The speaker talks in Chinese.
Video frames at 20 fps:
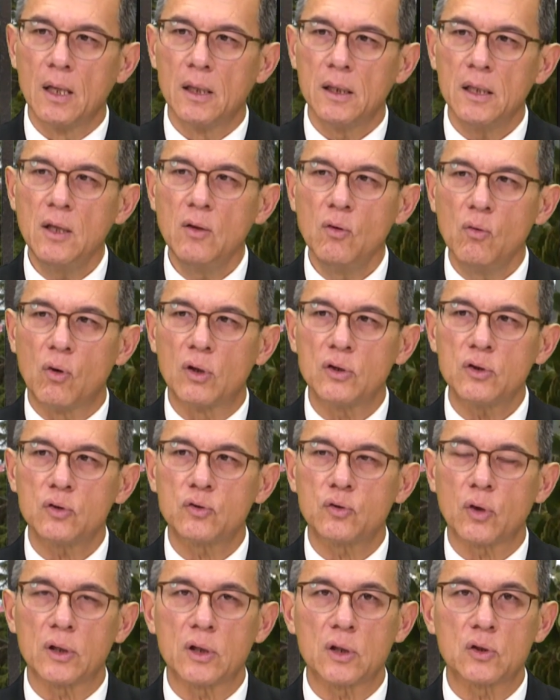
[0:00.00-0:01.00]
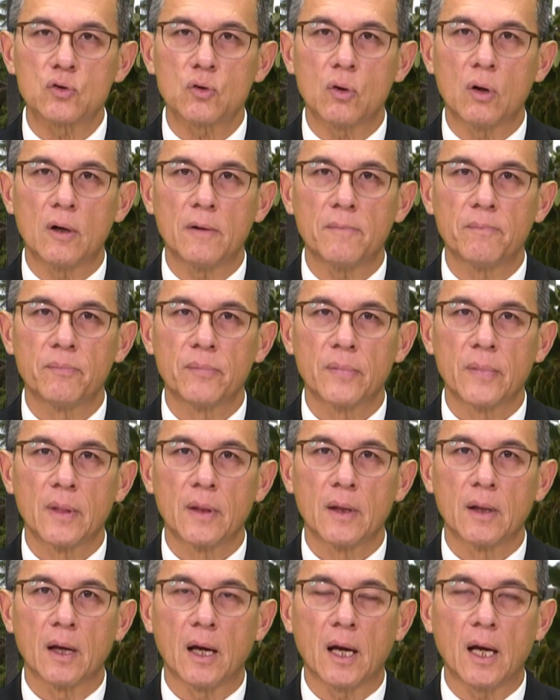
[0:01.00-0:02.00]
英国就觉得说，
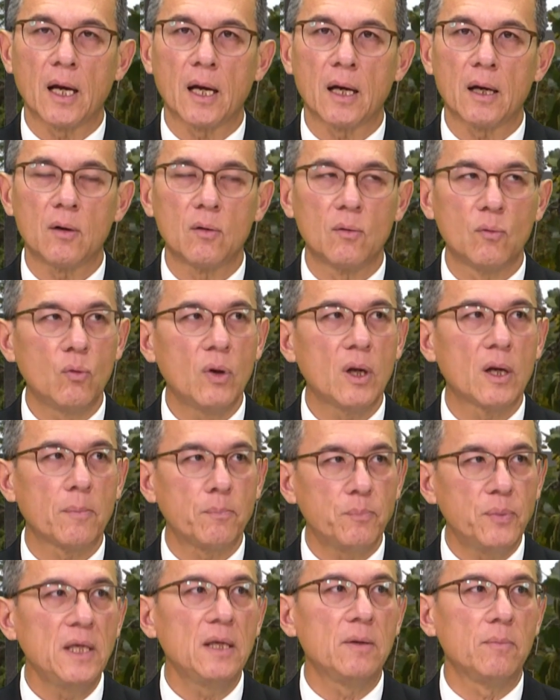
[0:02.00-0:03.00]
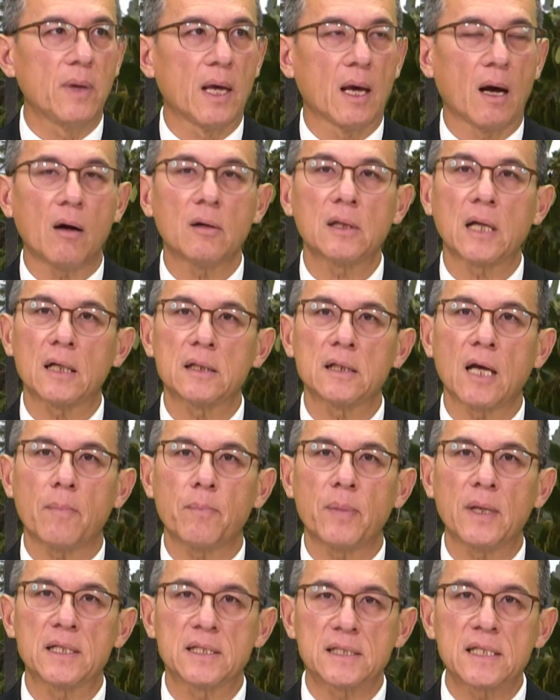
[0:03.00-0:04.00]
呃，为了避免澳大利亚
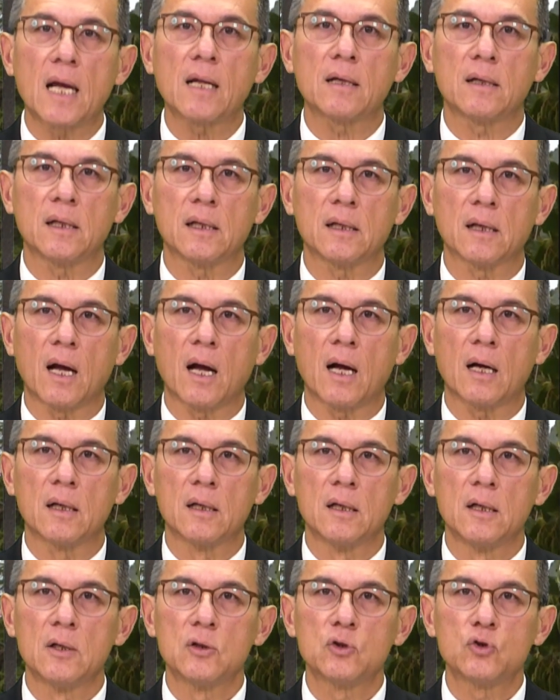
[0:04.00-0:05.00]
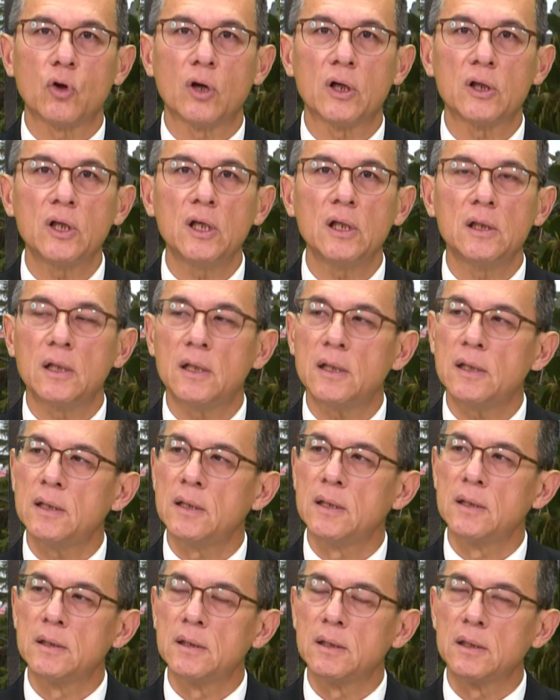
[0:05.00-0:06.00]
被占领啊，决定呢，
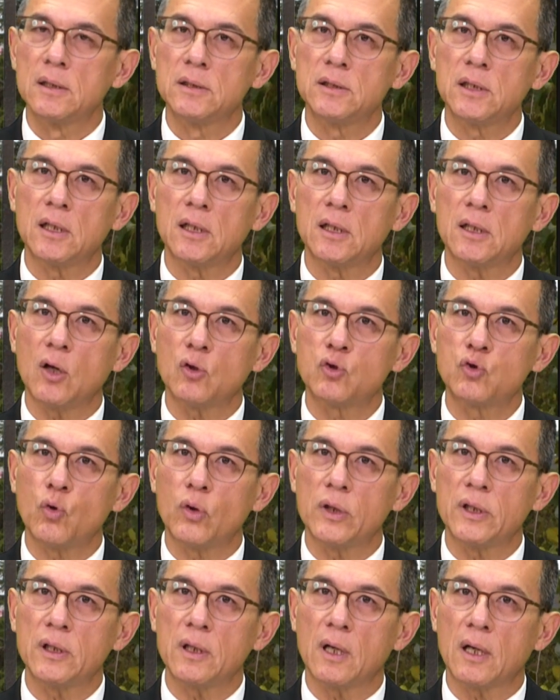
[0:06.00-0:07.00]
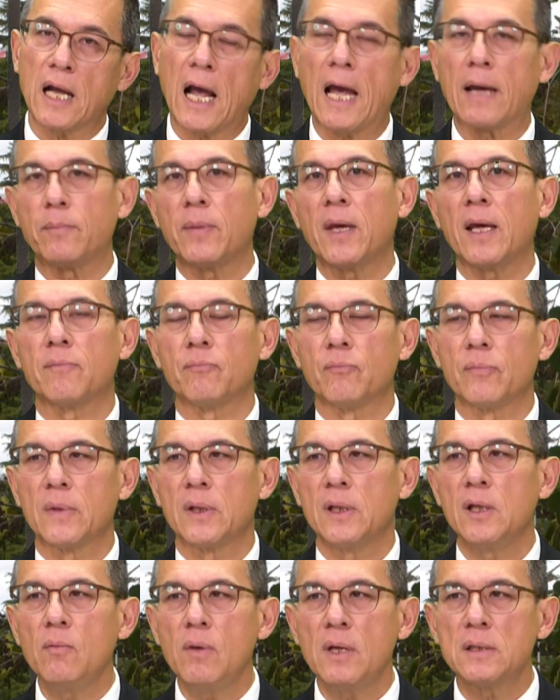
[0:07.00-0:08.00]
这个要做一个改变，
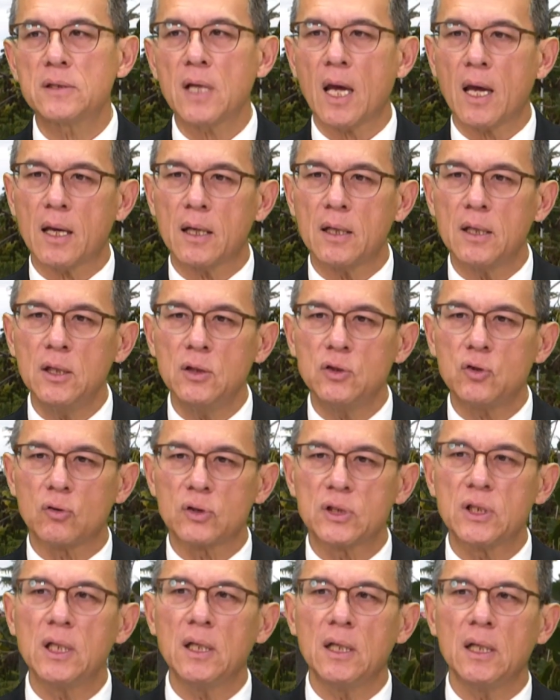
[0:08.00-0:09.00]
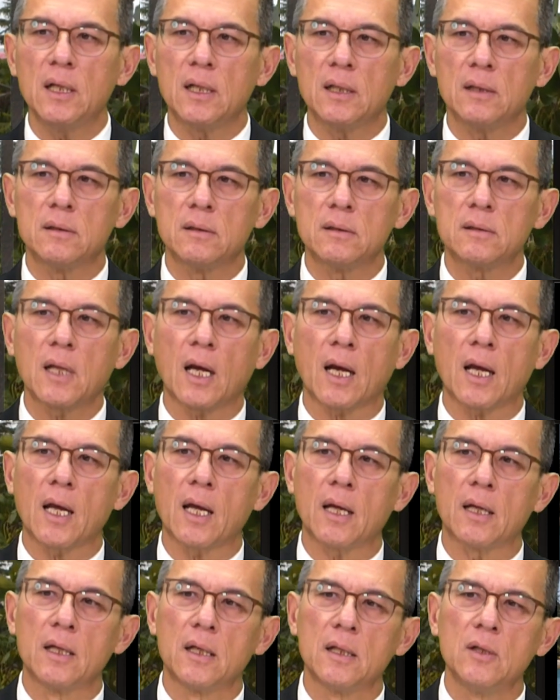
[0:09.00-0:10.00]
因为在一九七零，大
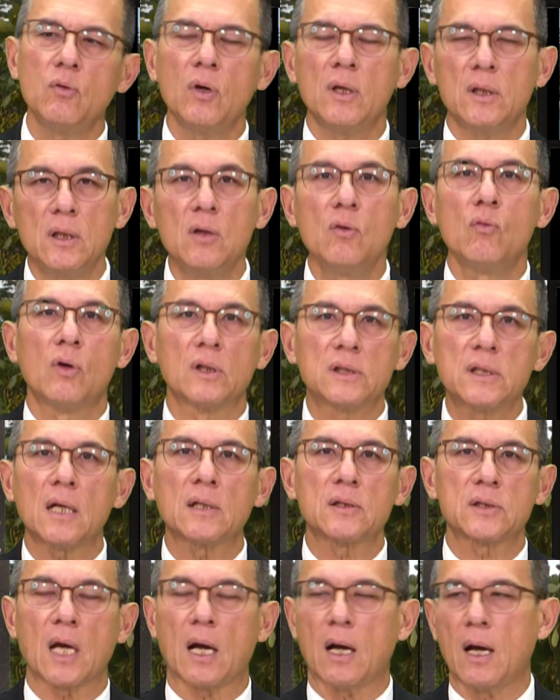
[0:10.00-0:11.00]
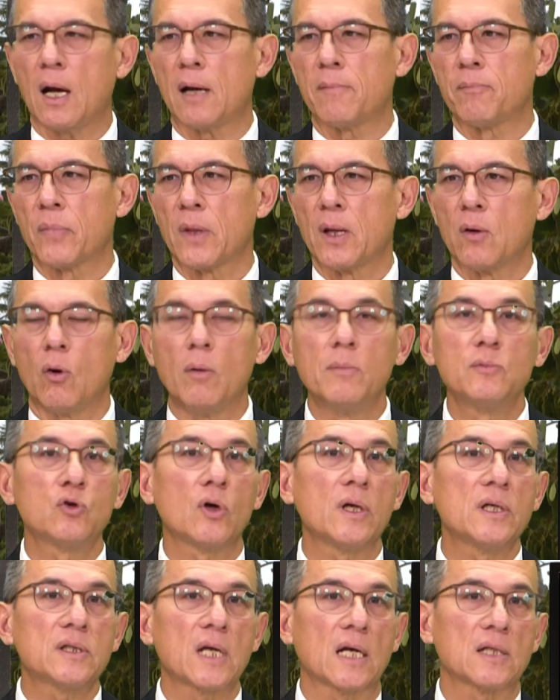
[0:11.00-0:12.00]
概因为英国这样讲哈。我们
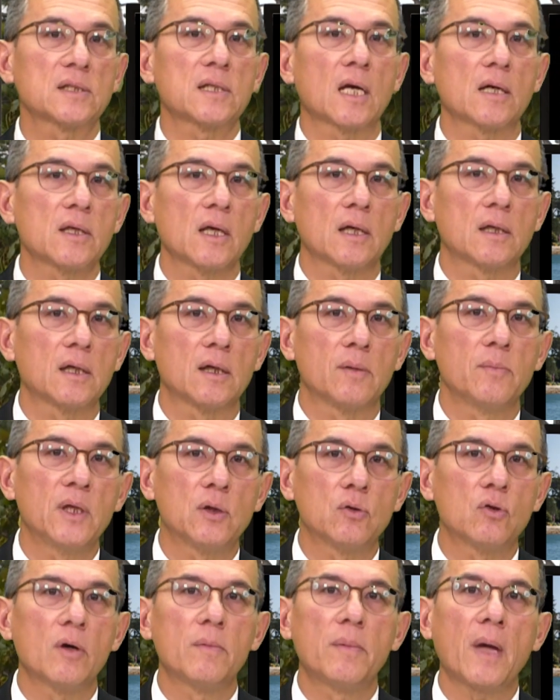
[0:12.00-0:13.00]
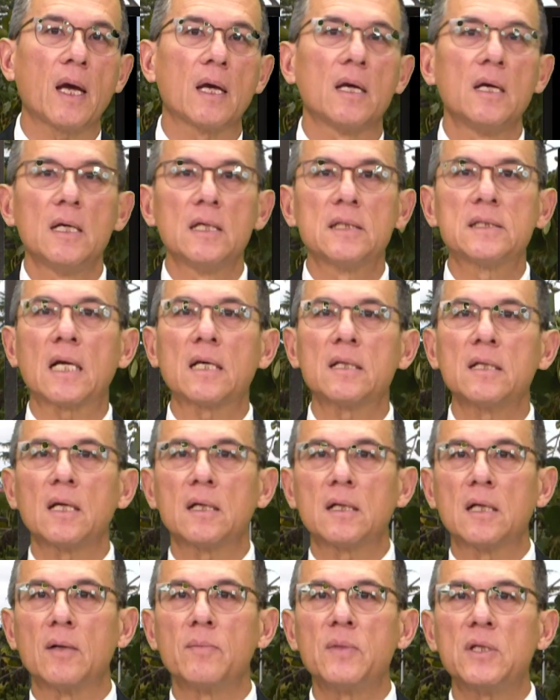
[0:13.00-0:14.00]
昨天讲商业革命，对不对？商业
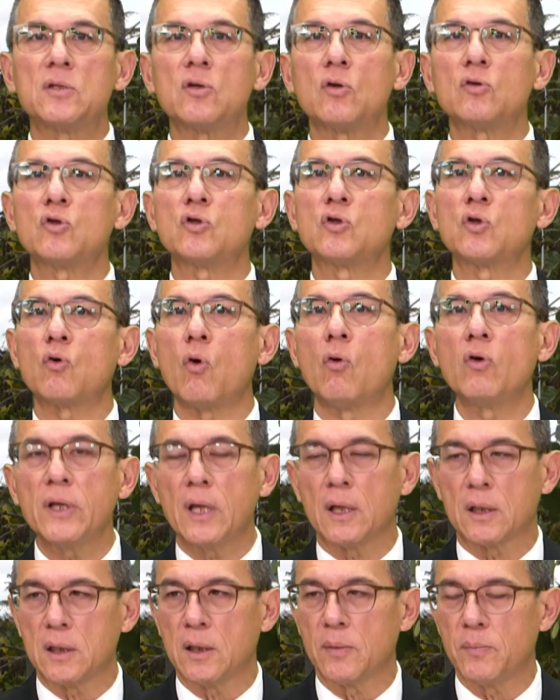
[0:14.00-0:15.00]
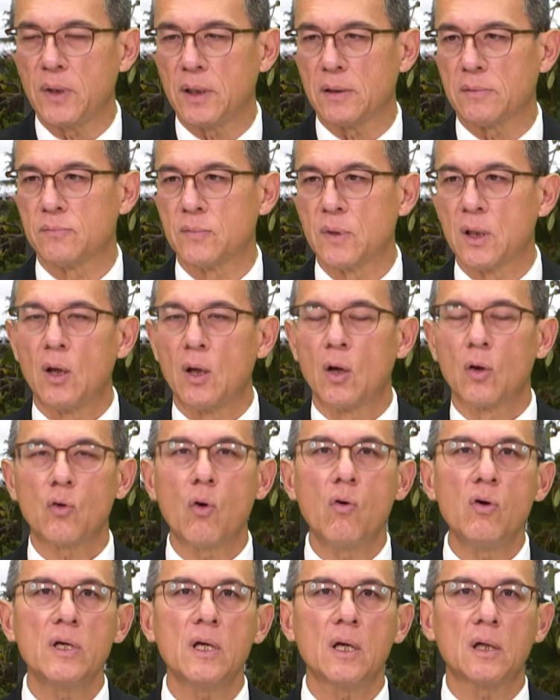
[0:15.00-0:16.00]
革命之后就是工业革命。
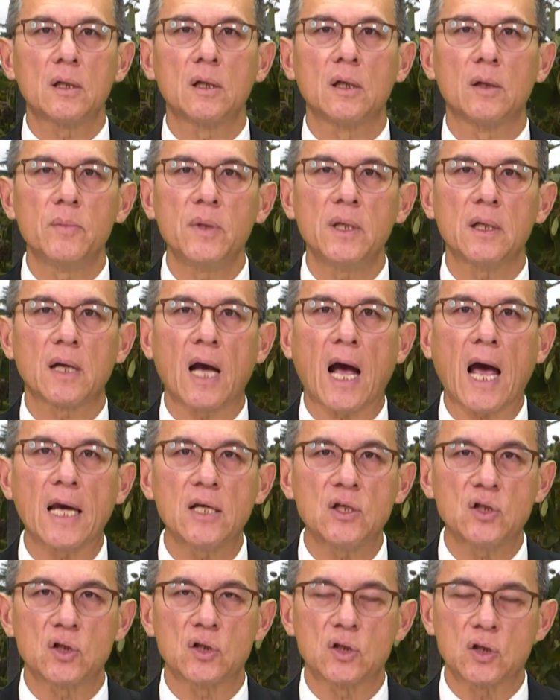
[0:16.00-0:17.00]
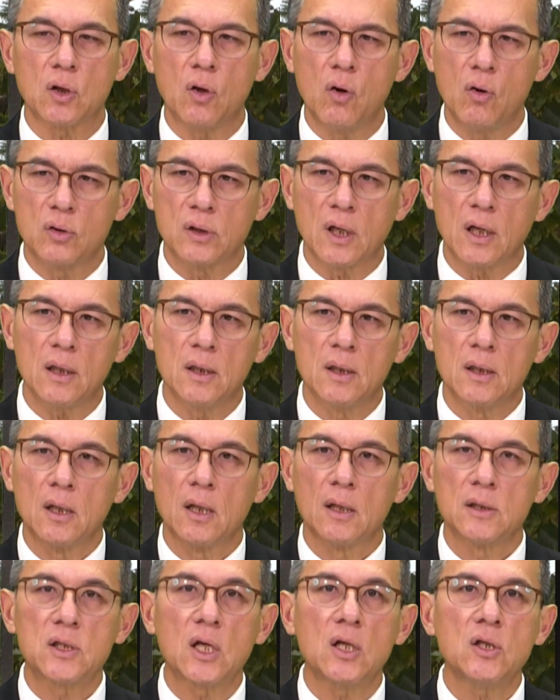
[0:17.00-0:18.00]
工业革命开始之后呢，
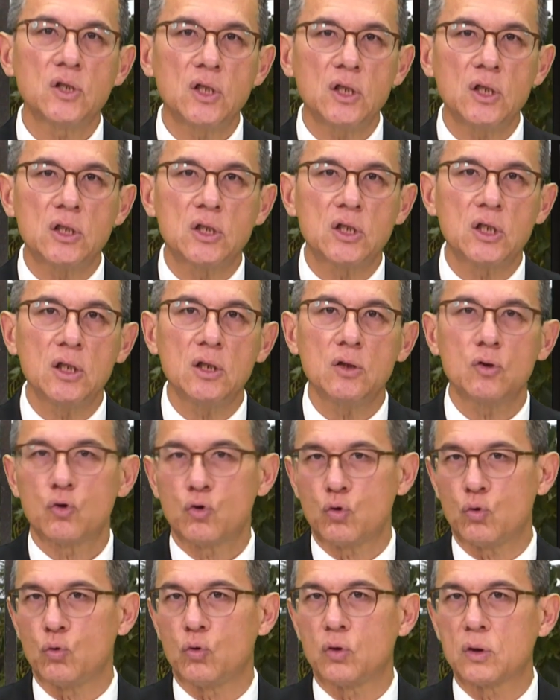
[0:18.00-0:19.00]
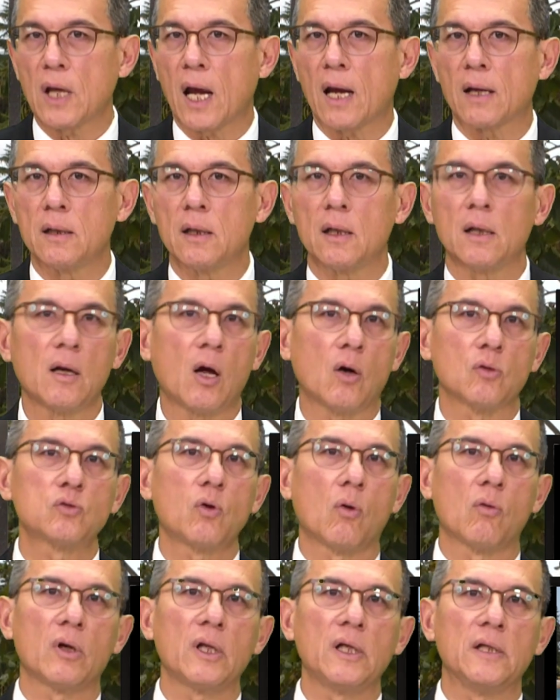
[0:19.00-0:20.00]
蒸汽机取代了劳
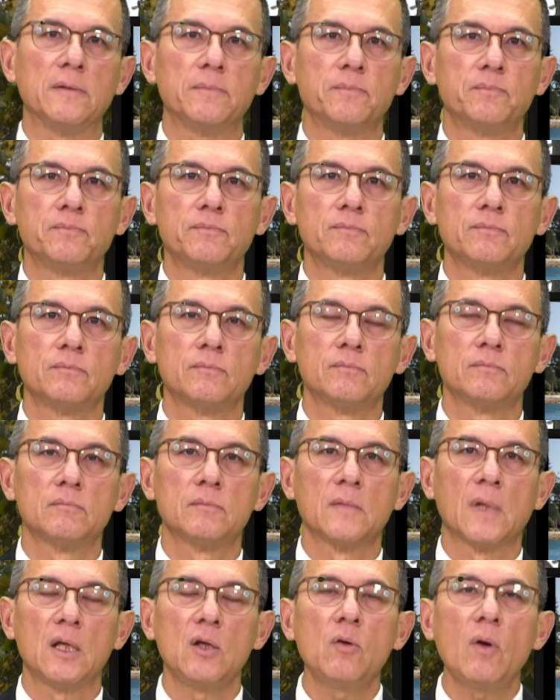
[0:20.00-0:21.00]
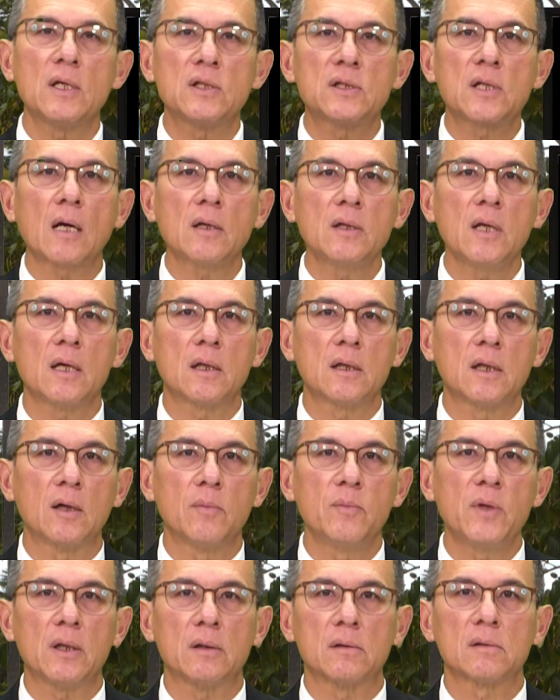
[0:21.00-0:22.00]
动力，因为商业革
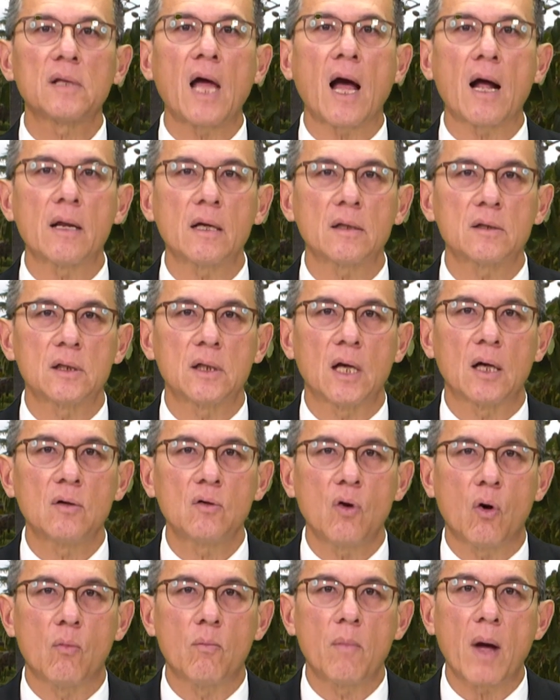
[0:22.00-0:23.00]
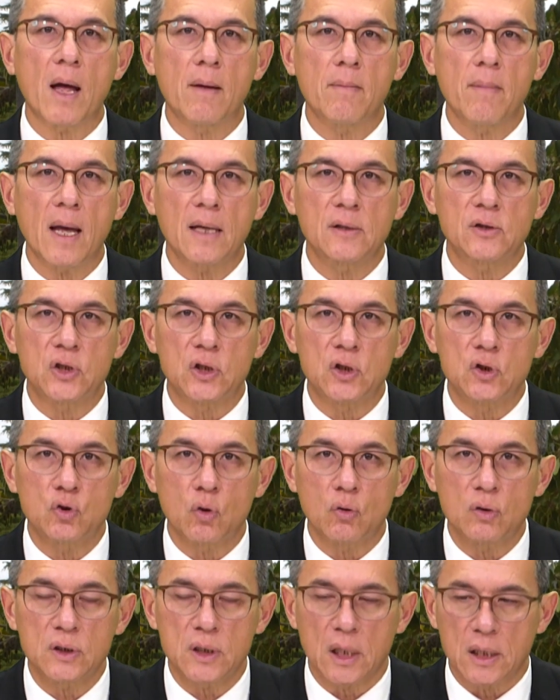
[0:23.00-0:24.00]
命大量的人口慢慢集
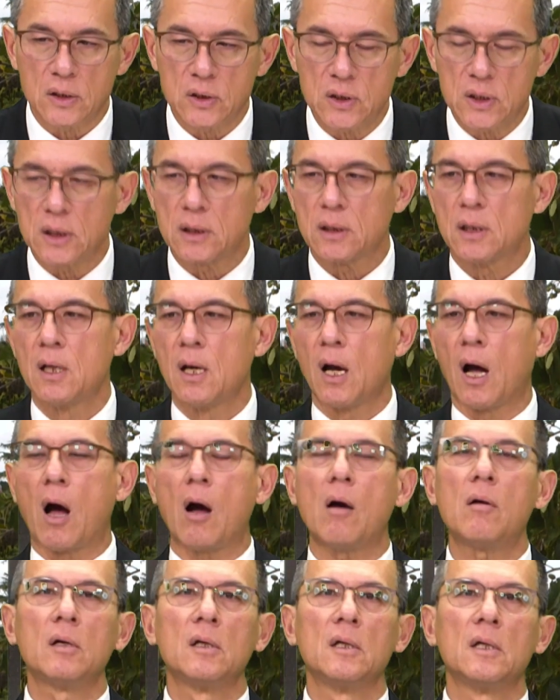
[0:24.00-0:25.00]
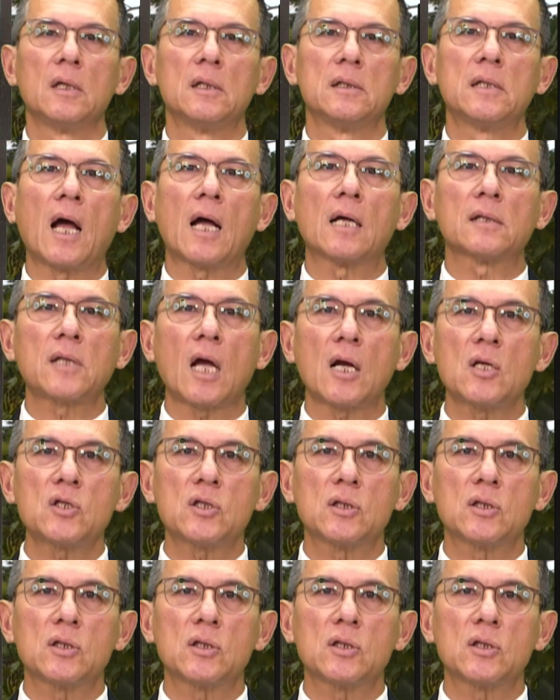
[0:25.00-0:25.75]
中城市。好，那当